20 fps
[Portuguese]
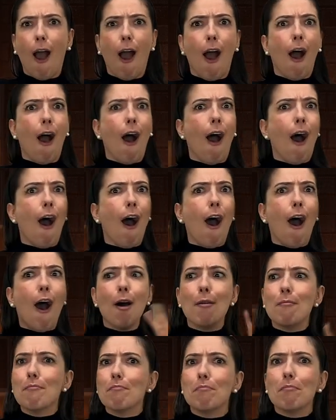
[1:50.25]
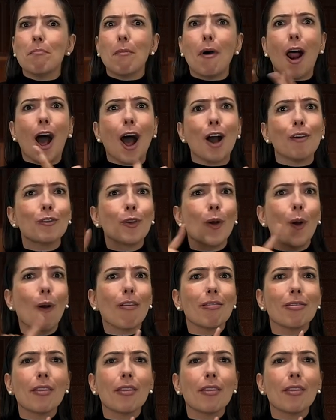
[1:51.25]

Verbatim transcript: Muitos veem a escola,